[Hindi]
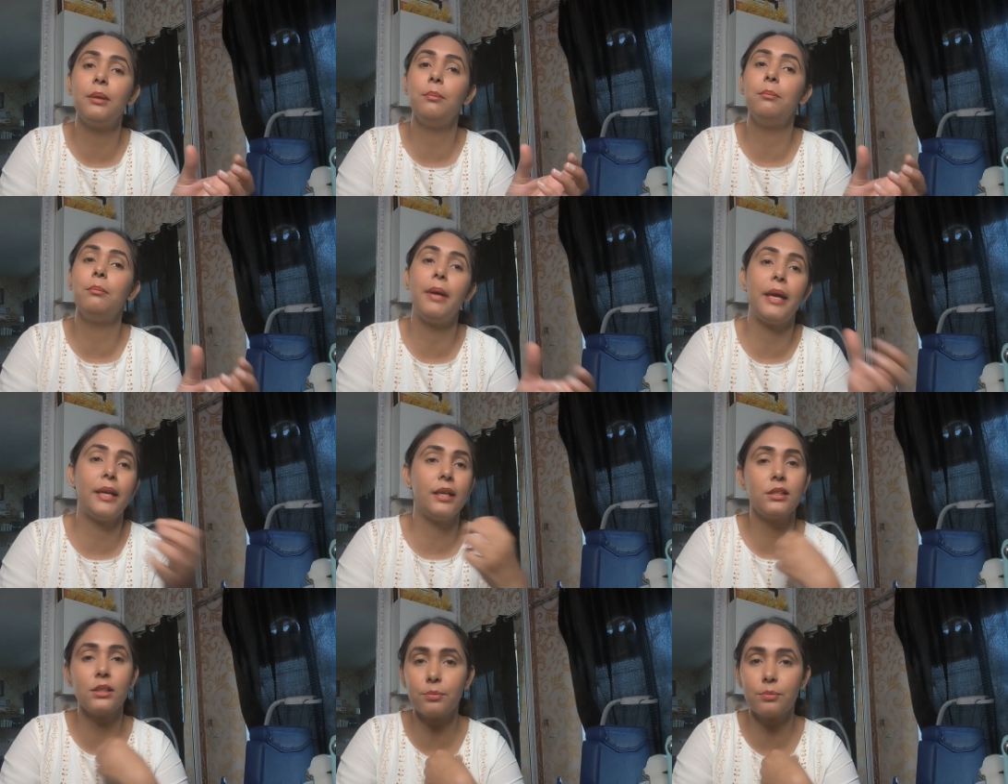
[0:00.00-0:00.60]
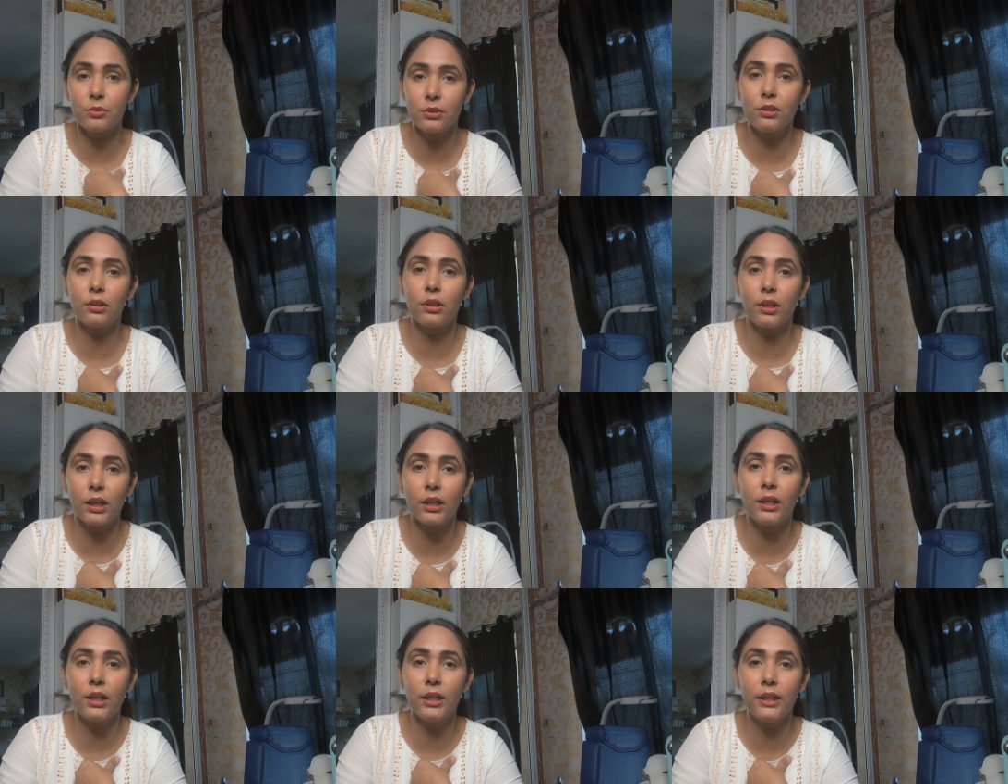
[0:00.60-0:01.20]
मैंने जब
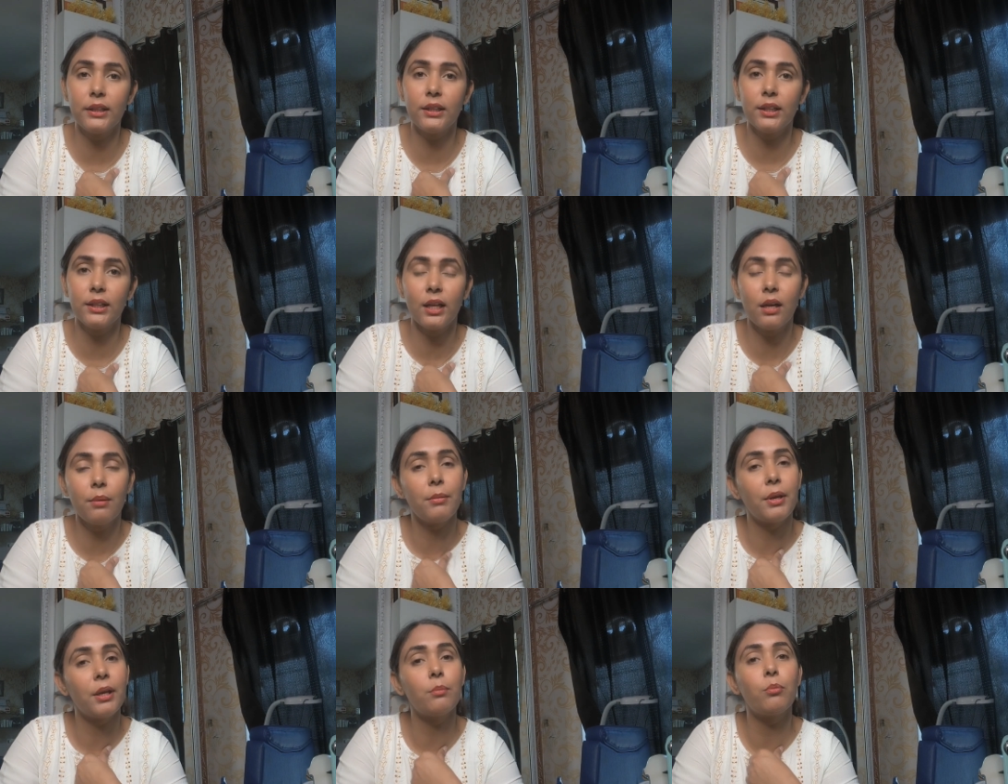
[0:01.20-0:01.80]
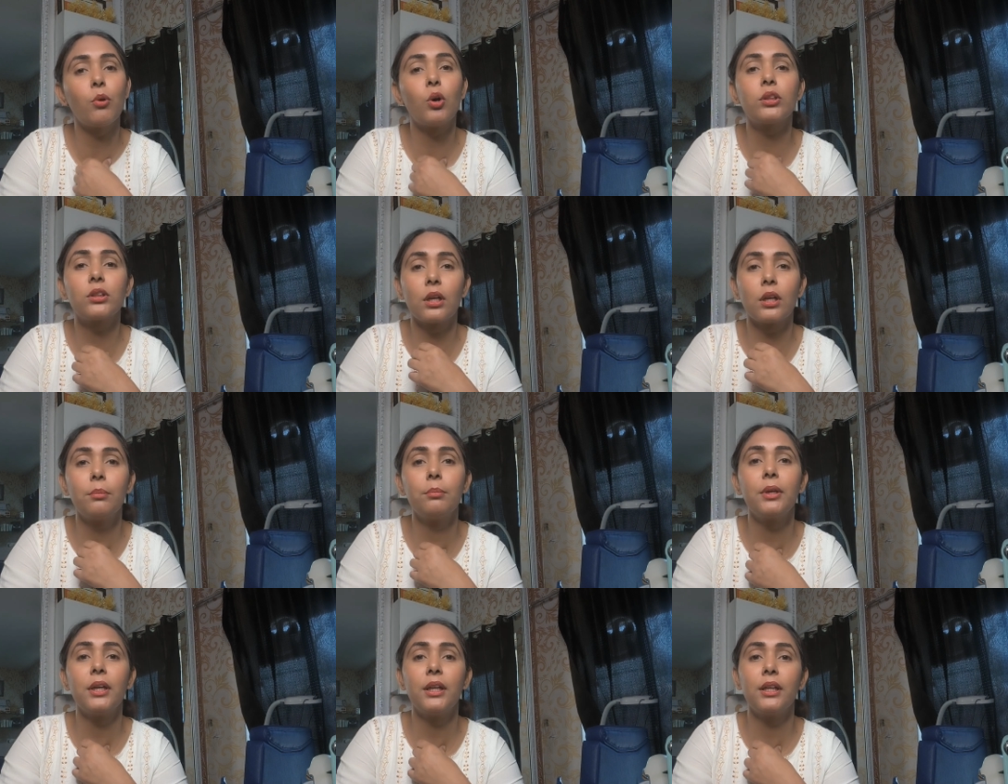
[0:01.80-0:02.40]
किट ली थी ना मैंने बहुत
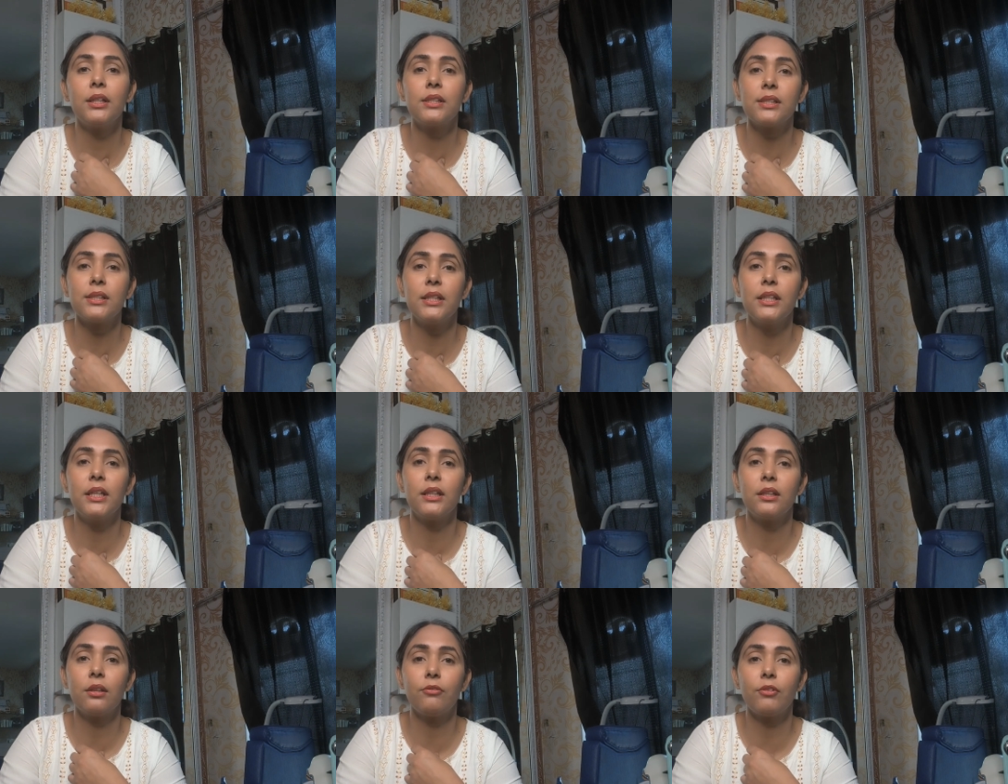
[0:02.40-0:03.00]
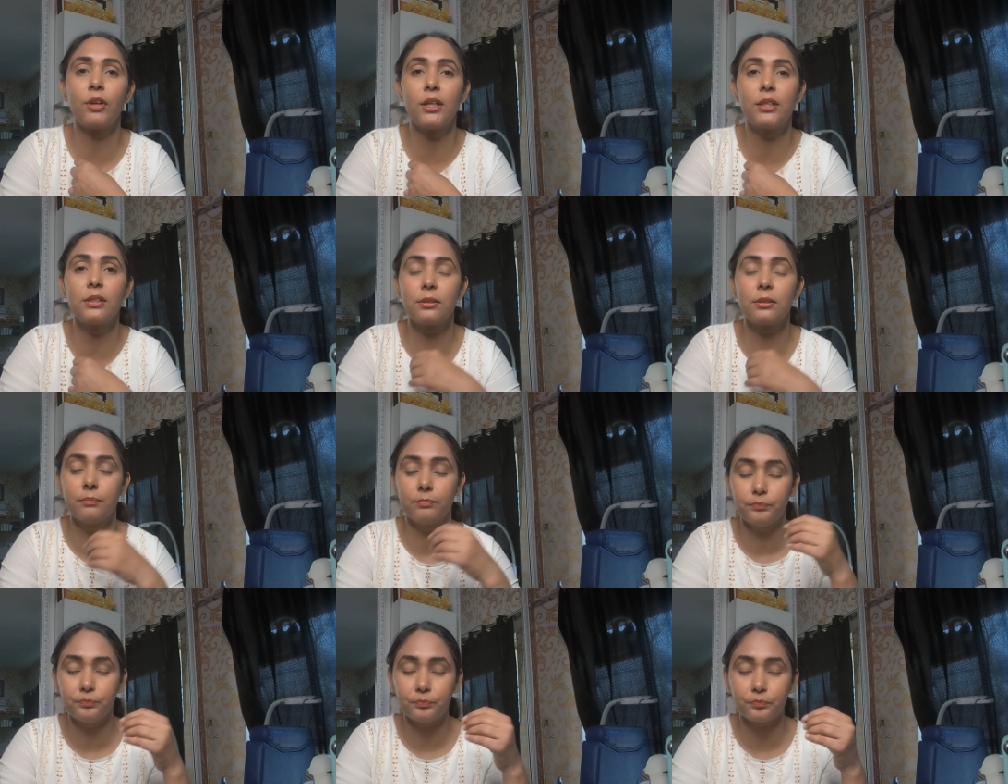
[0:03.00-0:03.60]
कम कलर्स लिए थे
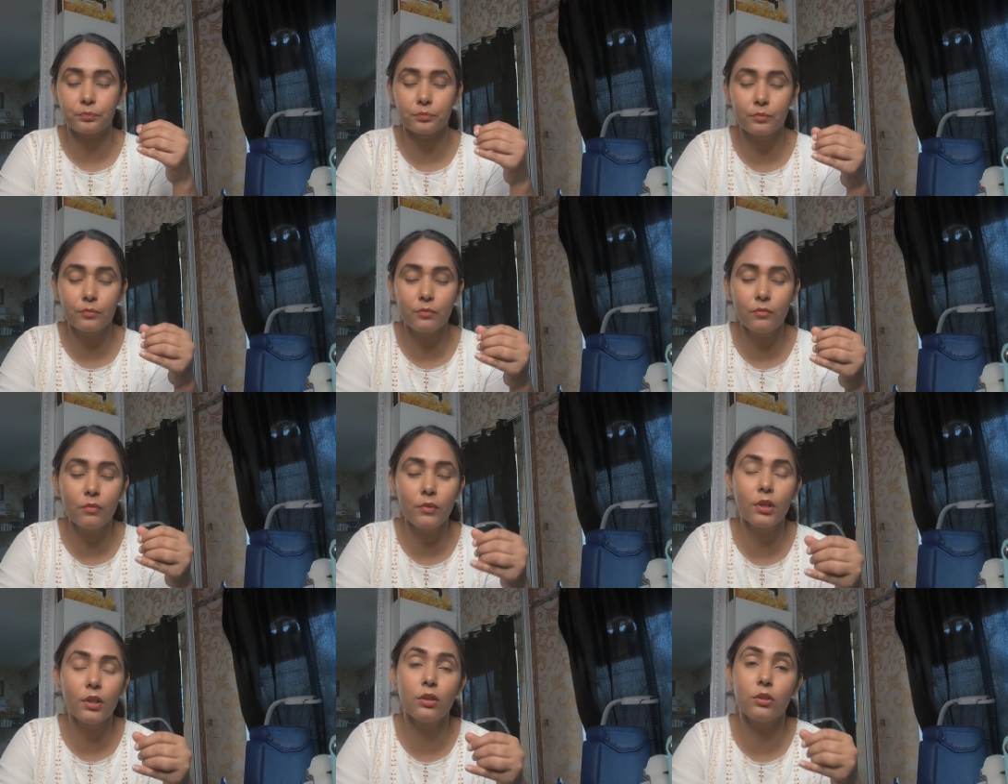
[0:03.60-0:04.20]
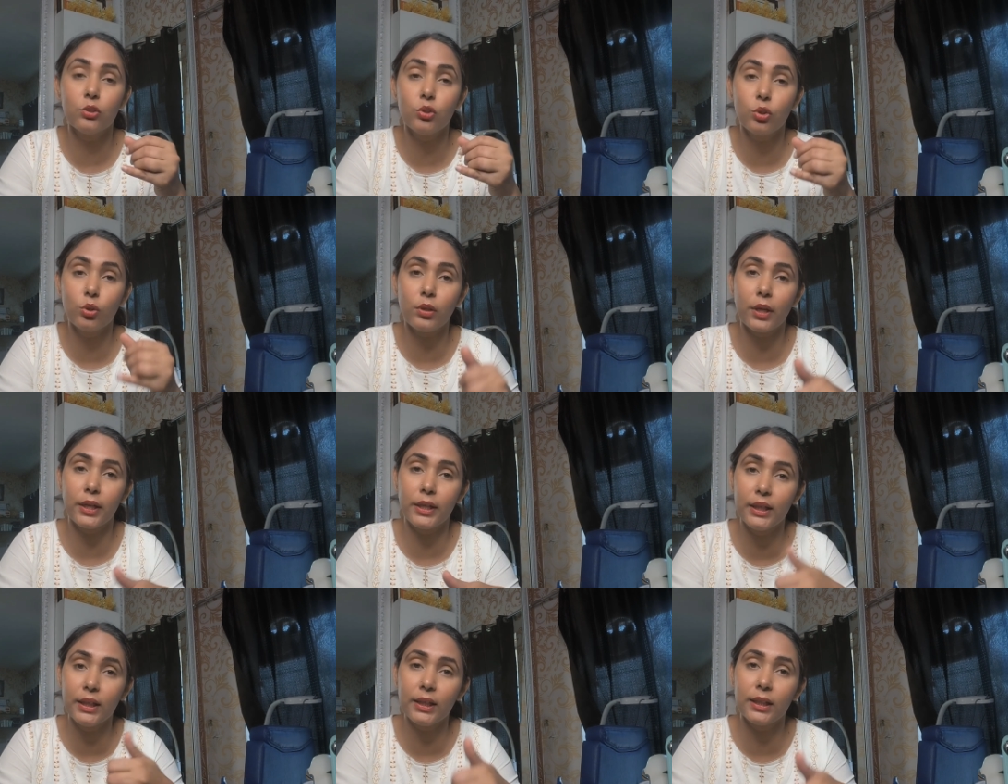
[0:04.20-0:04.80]
फ्रेंड्स जो
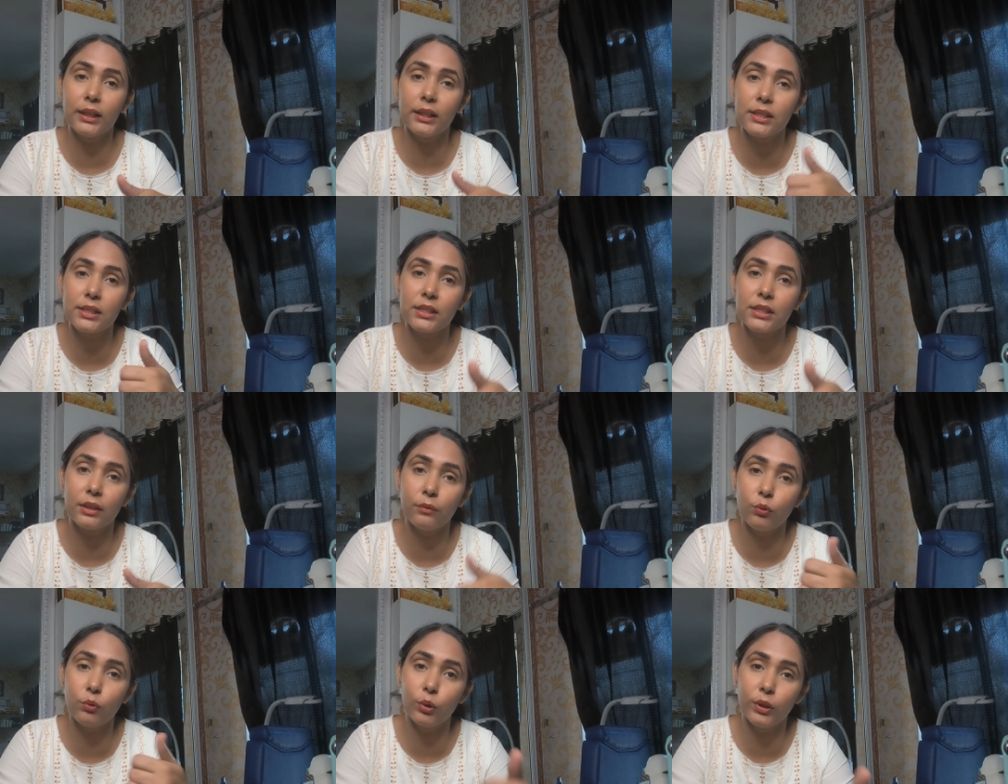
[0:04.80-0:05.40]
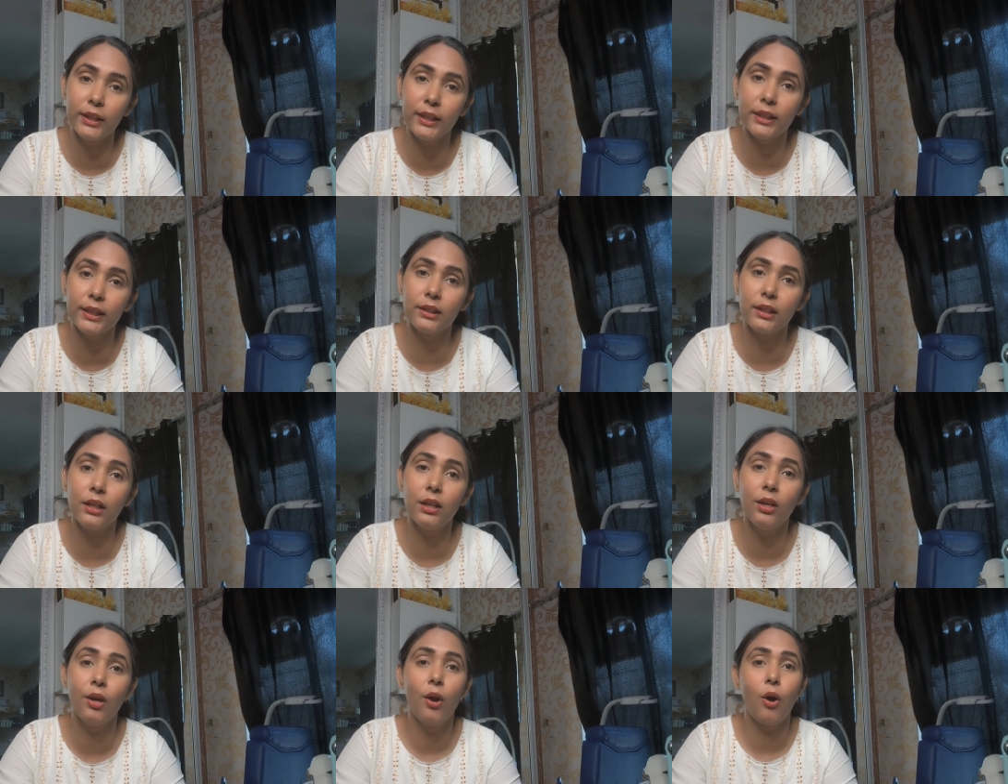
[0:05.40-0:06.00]
रनिंग कलर्स थे वो लिए थे